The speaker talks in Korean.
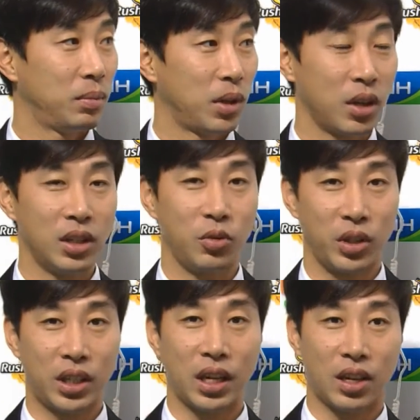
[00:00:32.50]
뭐현
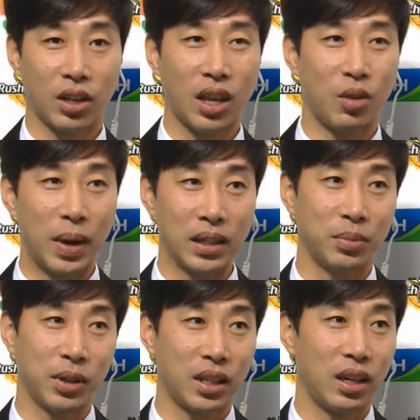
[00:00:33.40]
위치가 그렇다고
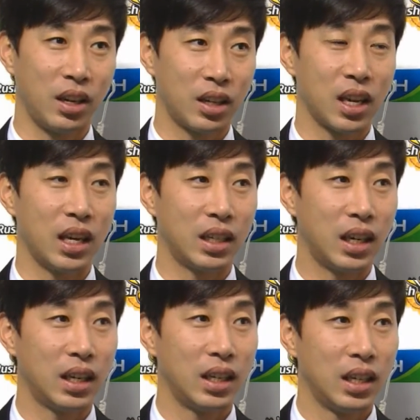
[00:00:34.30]
말씀을 드리려는 게
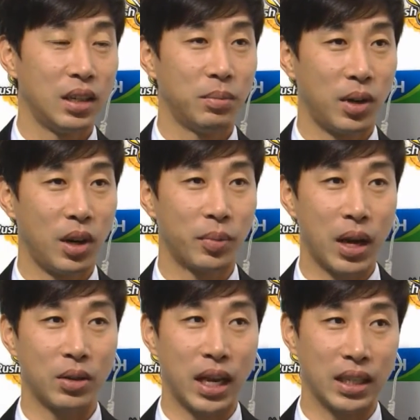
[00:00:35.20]
아니라 뭐
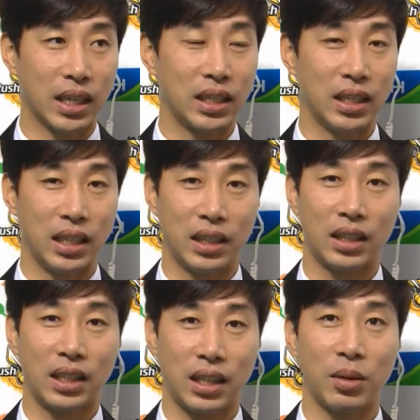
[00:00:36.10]
업다운이 아직까지
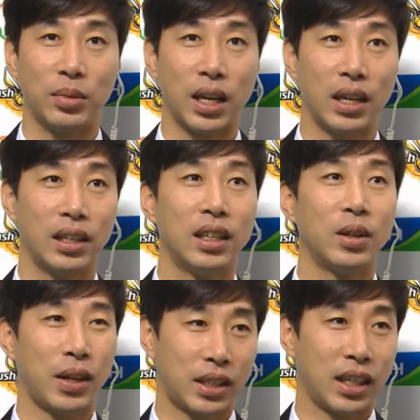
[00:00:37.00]
있기 때문에
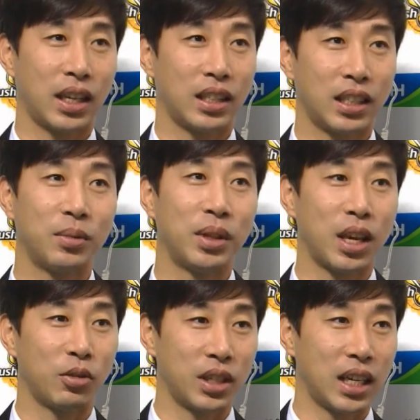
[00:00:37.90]
확실하게 지금
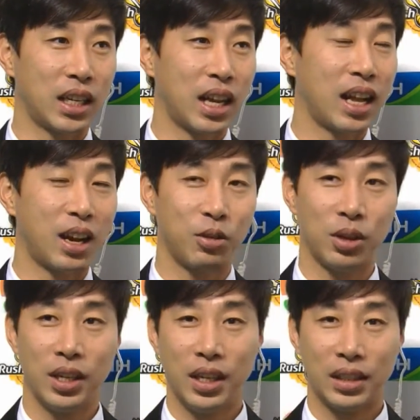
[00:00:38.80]
이게 우리 자리라라고
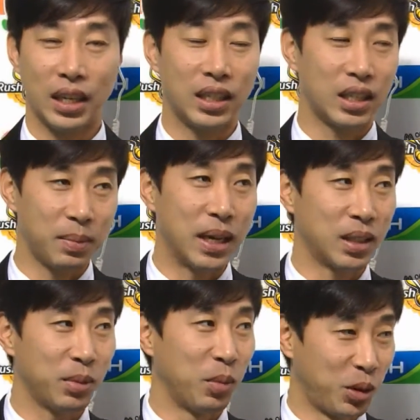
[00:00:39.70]
자신 있게
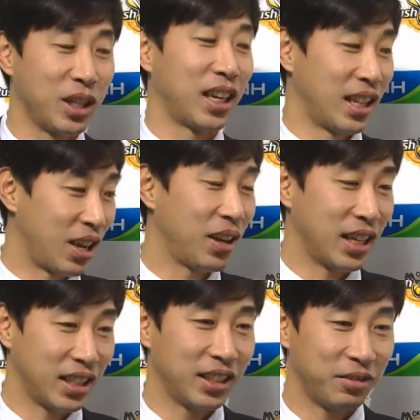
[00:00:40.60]
말씀을 못 드리겠네요.
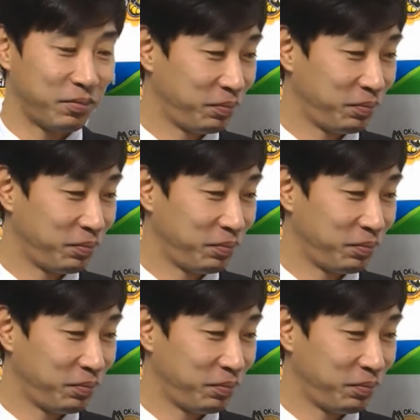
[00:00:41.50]
아직은.